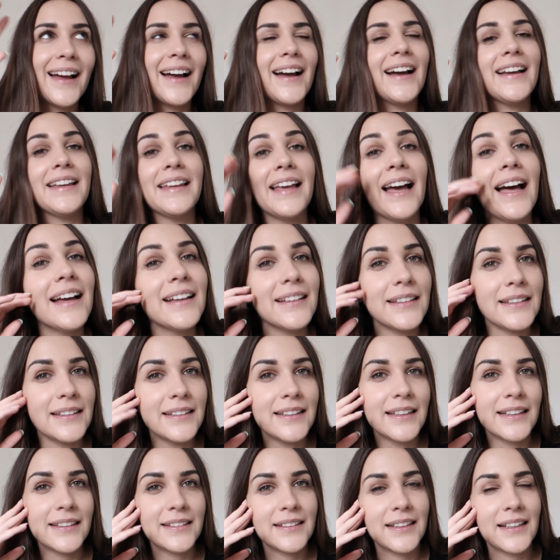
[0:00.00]
A ja
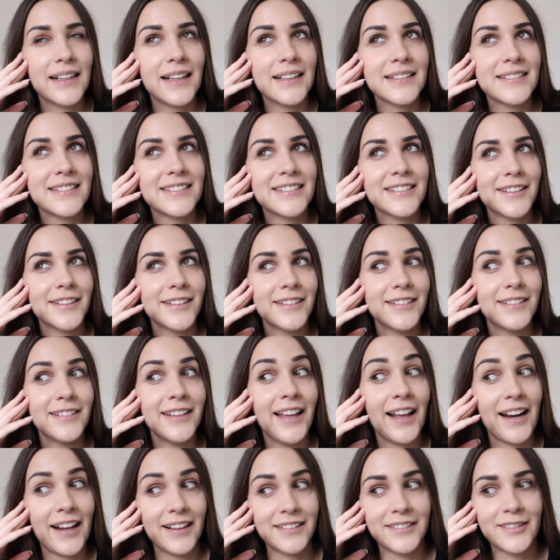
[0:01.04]
idę teraz
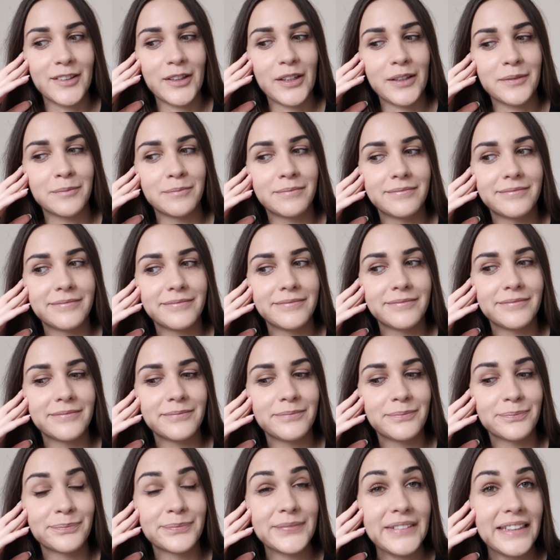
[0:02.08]
na randkę.
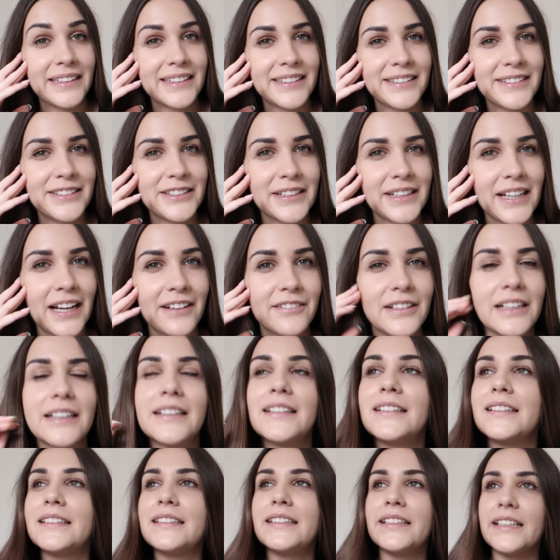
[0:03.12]
Ciekawe,
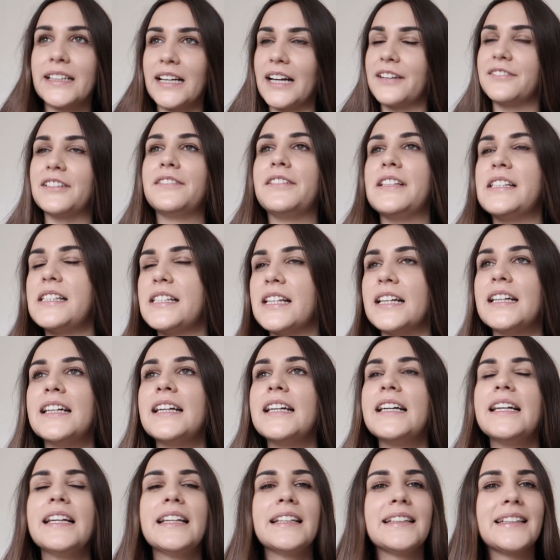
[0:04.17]
ciekawe. Wiecie,
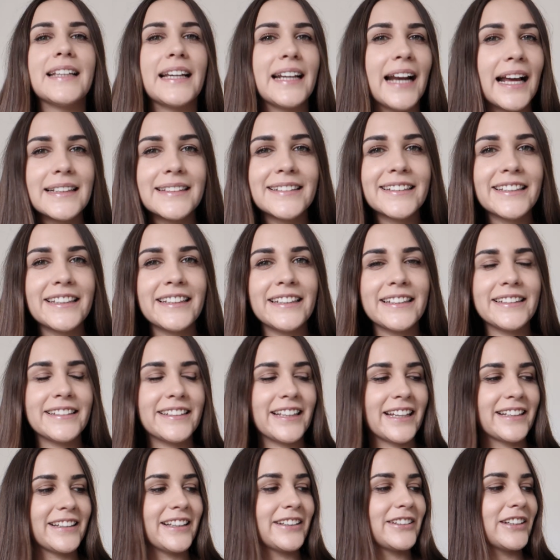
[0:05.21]
te randki
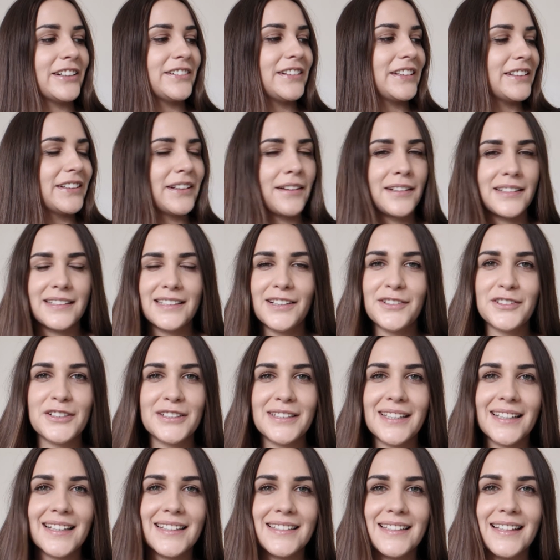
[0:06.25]
internetowe to jest zawsze
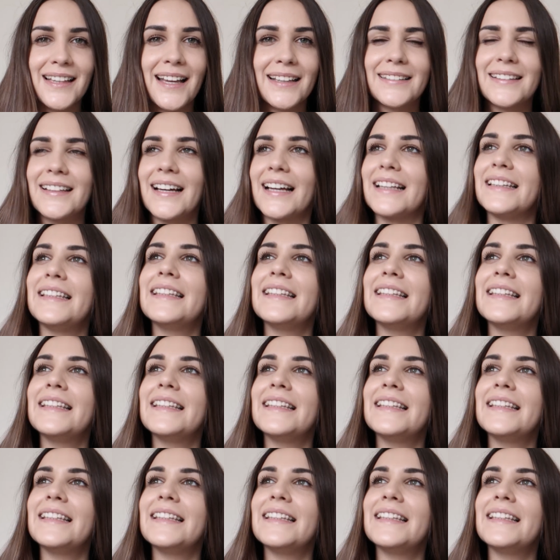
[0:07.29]
taka zagadka.